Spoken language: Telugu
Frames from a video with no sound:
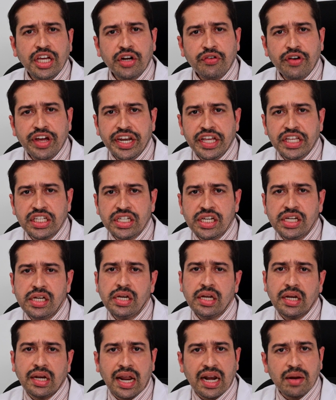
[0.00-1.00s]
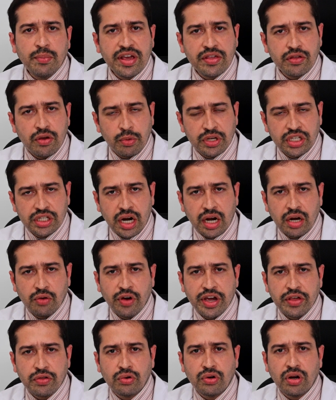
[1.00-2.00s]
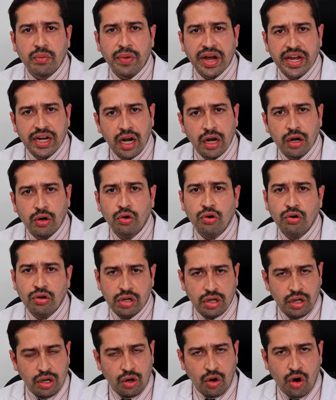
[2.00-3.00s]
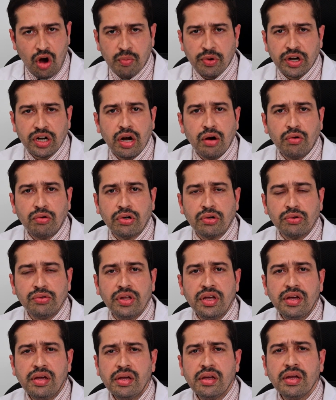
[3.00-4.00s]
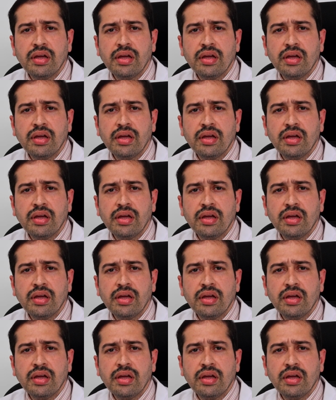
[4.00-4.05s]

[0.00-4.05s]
ఇరవై నుంచి నలభై సంవత్సరాల వయసున్న మహిళల్లో కామన్గా ఉంటుంది